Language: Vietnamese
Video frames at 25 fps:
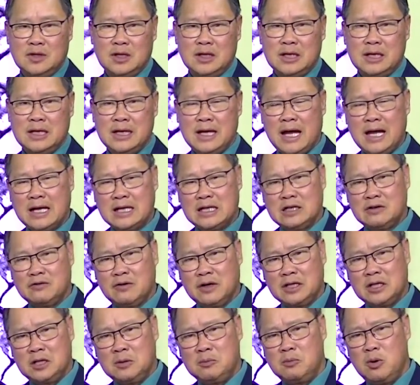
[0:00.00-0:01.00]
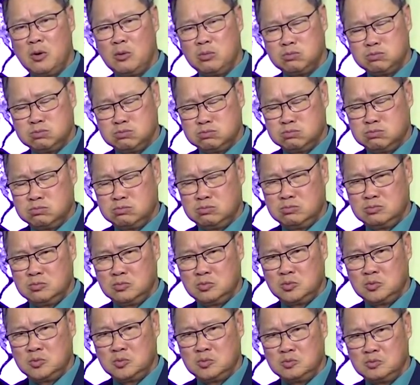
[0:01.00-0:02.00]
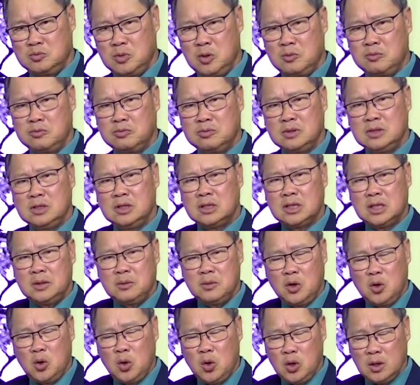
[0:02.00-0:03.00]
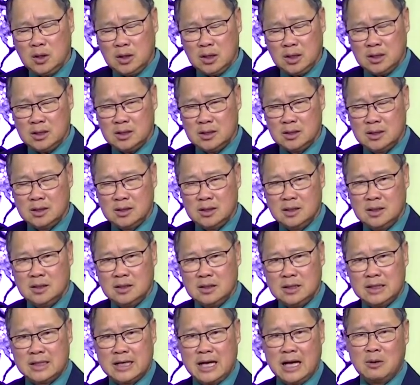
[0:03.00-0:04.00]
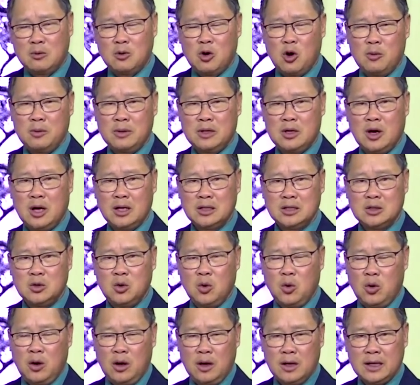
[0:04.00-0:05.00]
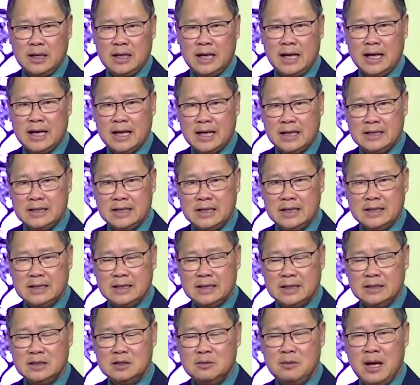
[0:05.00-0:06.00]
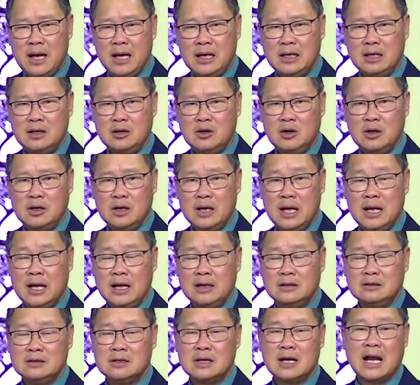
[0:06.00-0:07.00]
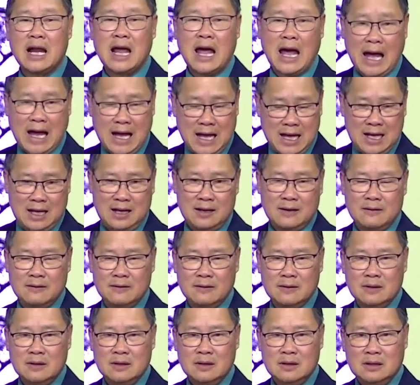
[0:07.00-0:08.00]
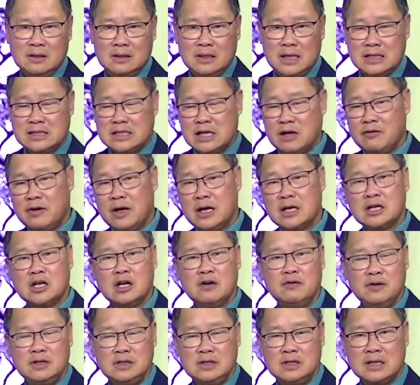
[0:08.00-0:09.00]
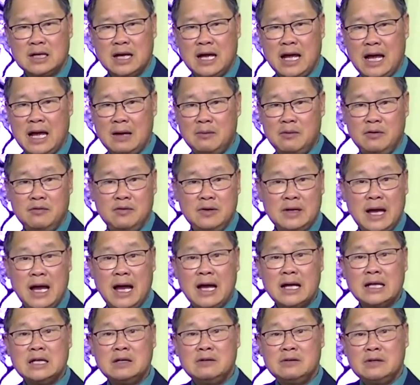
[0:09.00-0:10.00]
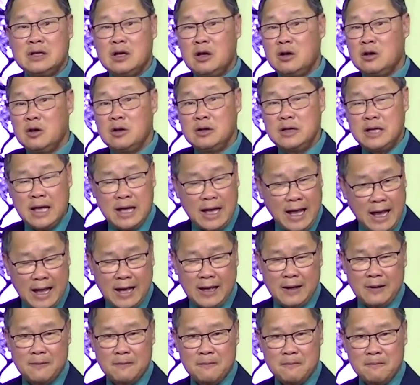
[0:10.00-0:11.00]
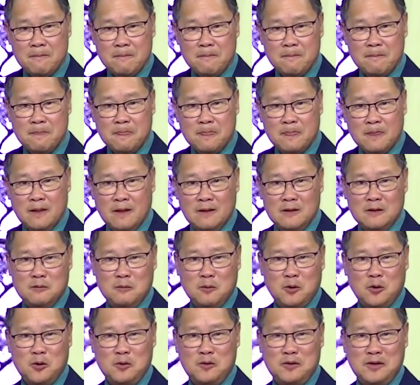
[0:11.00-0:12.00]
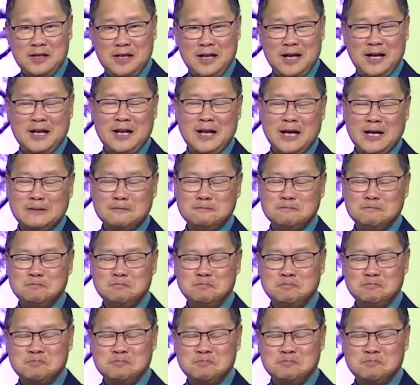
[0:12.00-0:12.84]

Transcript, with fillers: thì khi ăn như vậy thì múc múc nước để mà uống đó thì cán bộ mới hỏi chứ ủa cái này là cái gì thì đứa bé nó nói đây là nước lã tại sao phải ăn cơm với nước lã bởi vì ăn như cho nó dễ ăn nhưng mà quý vị nhớ là